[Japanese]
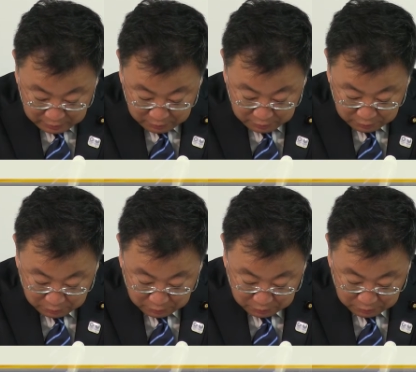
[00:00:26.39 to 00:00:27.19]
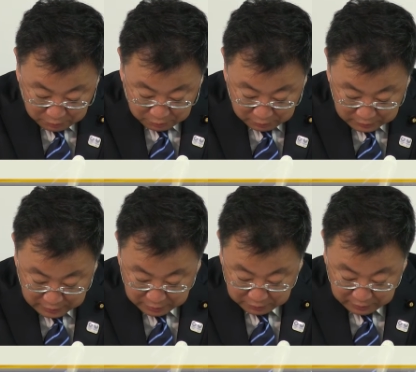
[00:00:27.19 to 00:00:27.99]
競技力向上
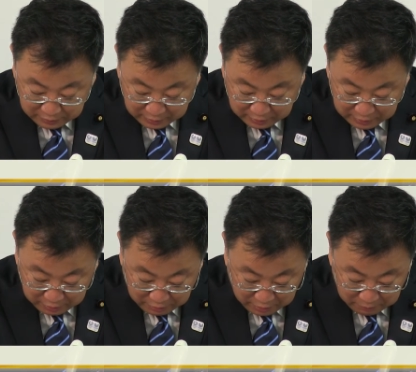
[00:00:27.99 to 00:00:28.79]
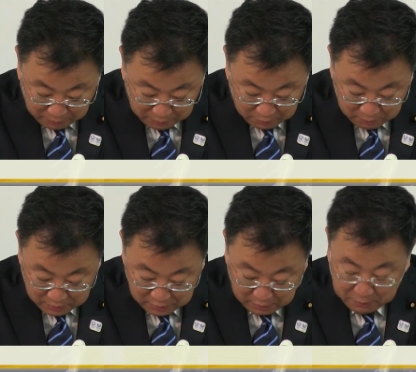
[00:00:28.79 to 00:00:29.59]
施策の一環である
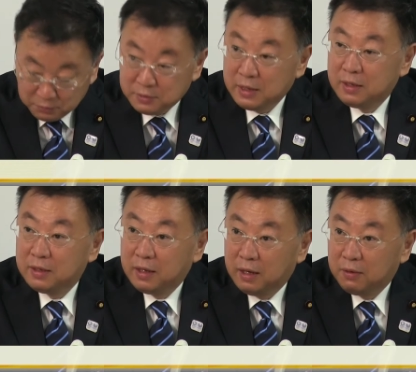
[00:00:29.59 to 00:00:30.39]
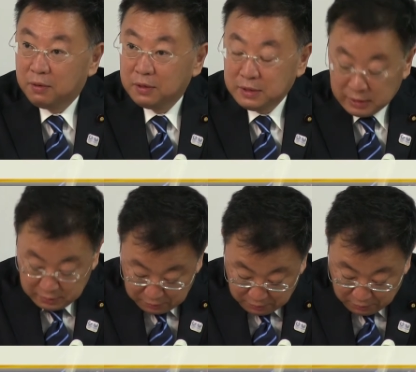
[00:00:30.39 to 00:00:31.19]
ハイパフォーマンスサポートセンターを視
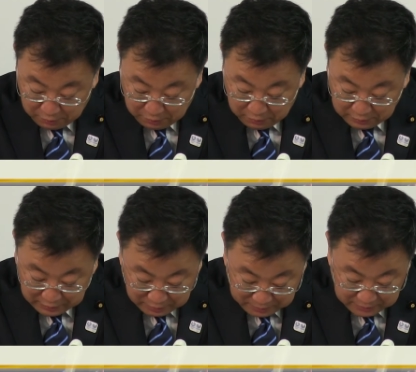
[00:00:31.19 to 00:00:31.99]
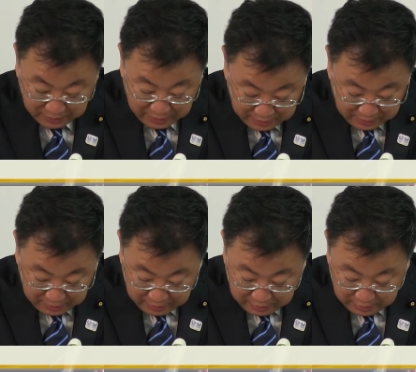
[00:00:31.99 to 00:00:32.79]
察をいたしました。
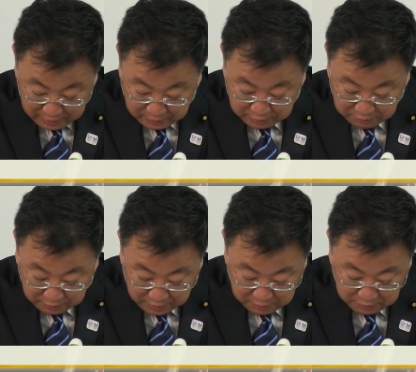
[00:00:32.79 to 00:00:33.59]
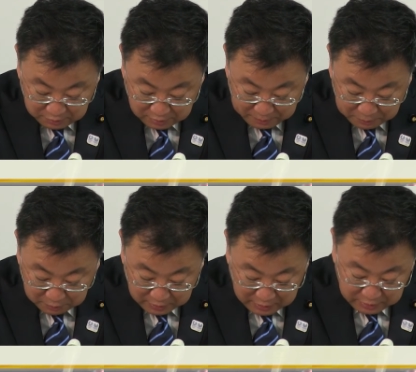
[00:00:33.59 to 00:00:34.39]
選手に対する
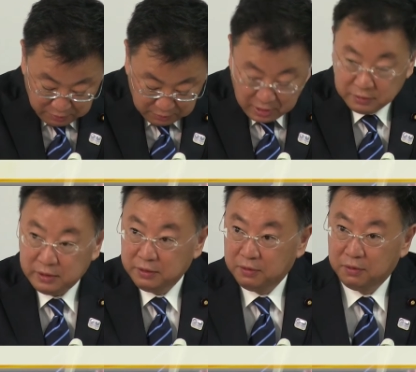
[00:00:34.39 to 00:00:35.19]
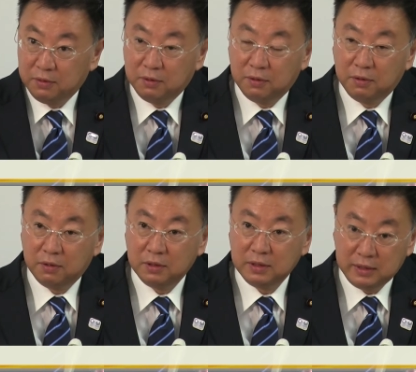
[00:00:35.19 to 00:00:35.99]
サポート体制を確認
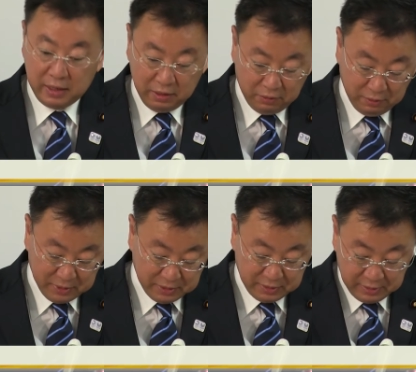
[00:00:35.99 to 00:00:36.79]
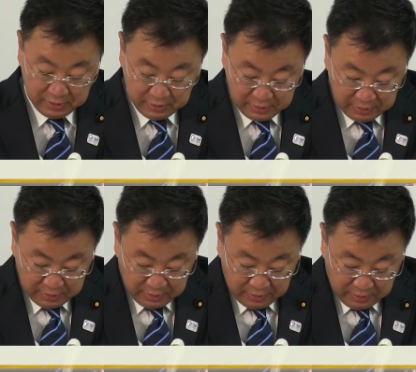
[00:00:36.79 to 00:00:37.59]
をしておりま
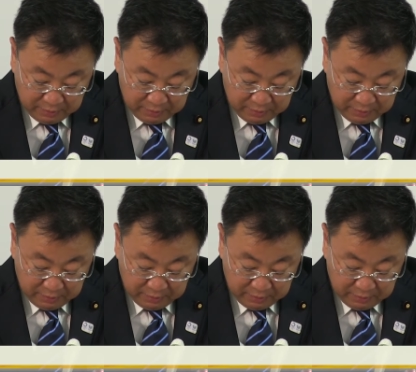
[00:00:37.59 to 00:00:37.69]
す。